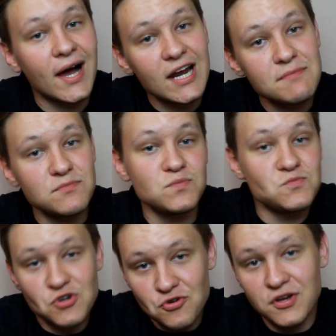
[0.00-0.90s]
ale
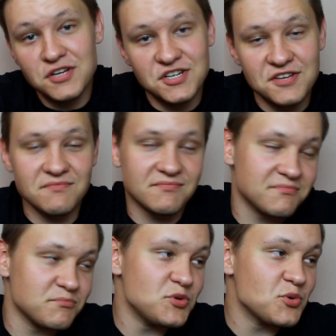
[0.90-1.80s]
dziękuję, że
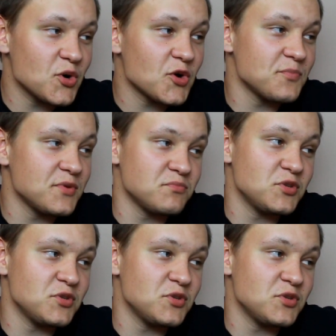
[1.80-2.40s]
miło, mi,